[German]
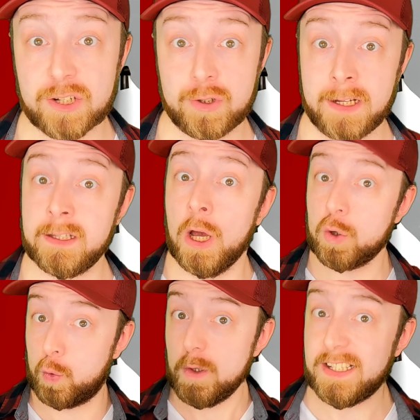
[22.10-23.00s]
da schon an.
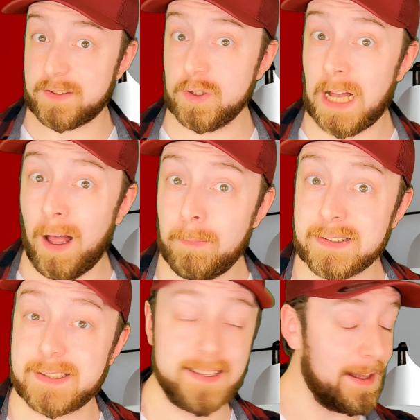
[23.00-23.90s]
Gut, dass du da
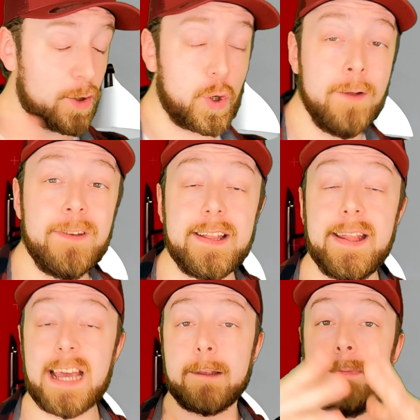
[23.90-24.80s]
bist. Dann können wir
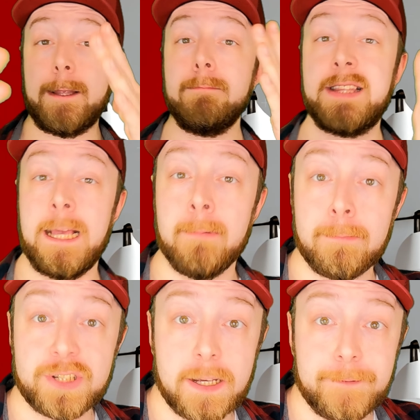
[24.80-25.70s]
direkt mit dem Thema
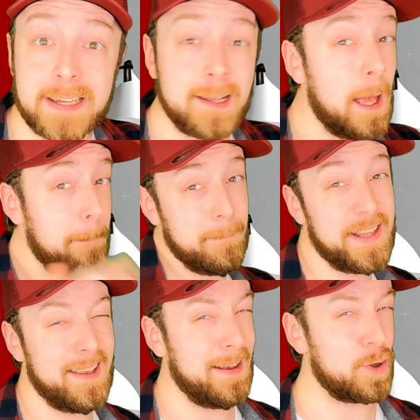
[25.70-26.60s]
beschäftigen,
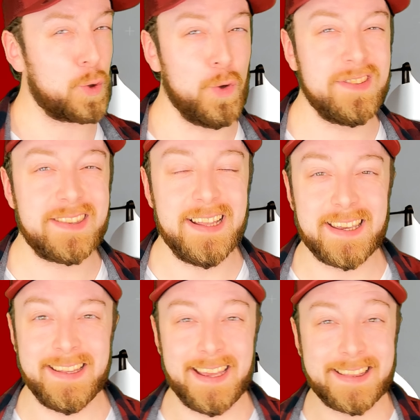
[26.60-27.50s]
mit der
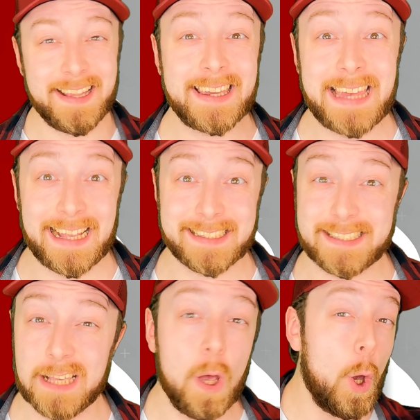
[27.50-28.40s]
künstlichen
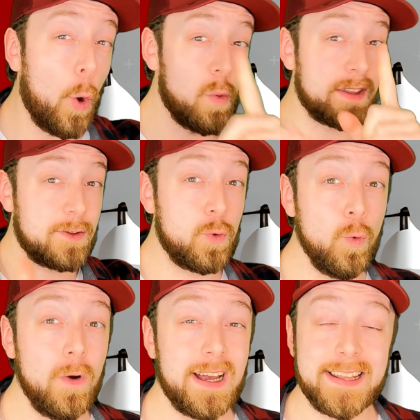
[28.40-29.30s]
Intelligenz. Und
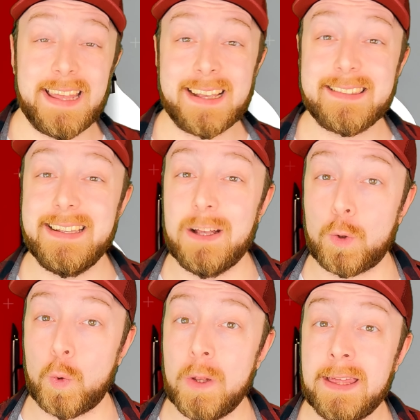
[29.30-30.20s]
du denkst dir
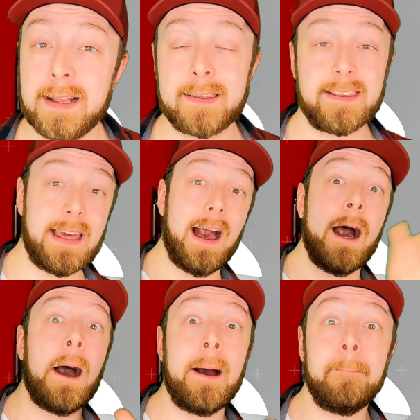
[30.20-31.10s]
natürlich jetzt,
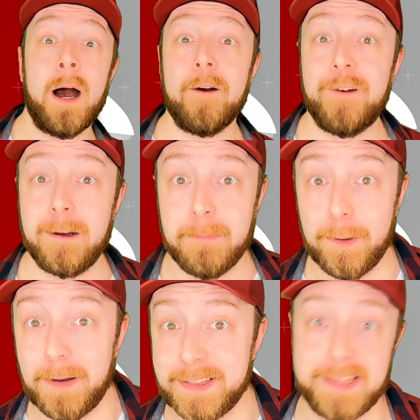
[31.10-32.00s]
ja, mach, fangen wir
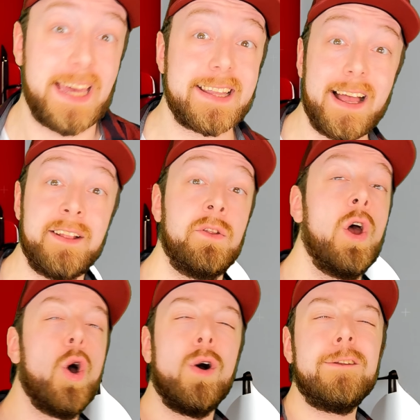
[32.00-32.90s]
mal direkt an.
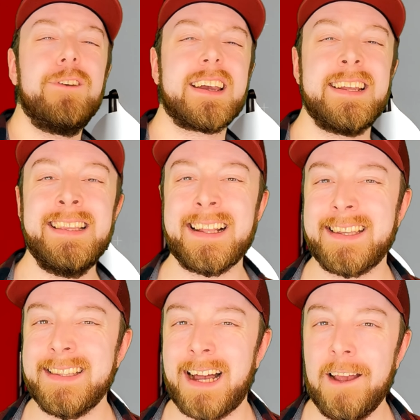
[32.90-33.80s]
Und wir
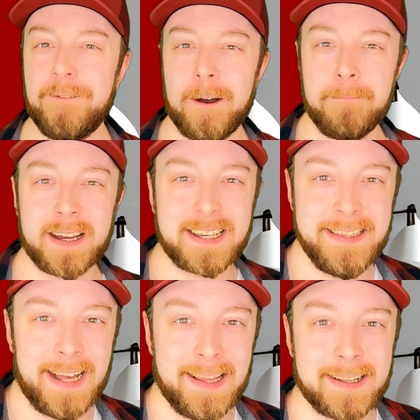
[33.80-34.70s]
knattern da einfach mal
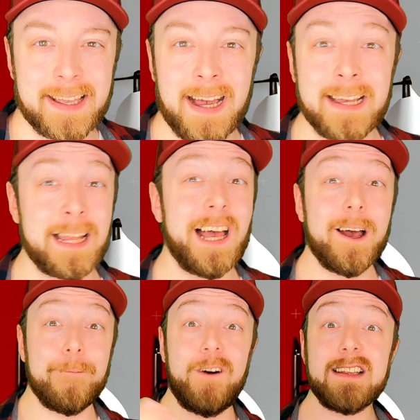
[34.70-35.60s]
knallhart rein.
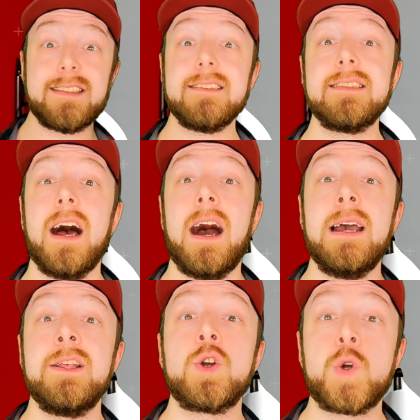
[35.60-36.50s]
Was ist eine